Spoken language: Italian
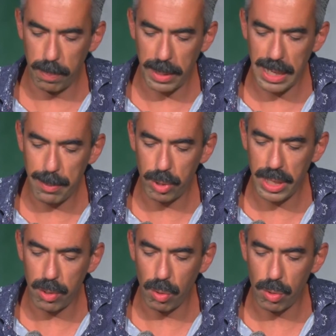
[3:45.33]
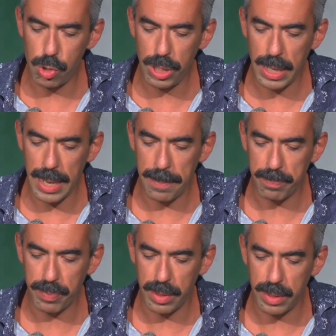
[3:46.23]
parliamo di ecologia
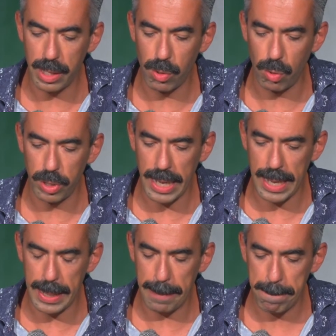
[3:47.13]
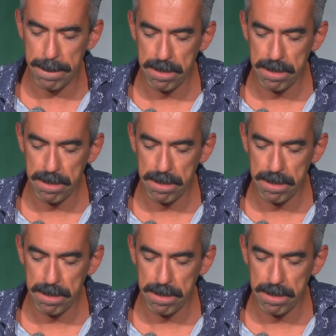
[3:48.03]
decoloniale.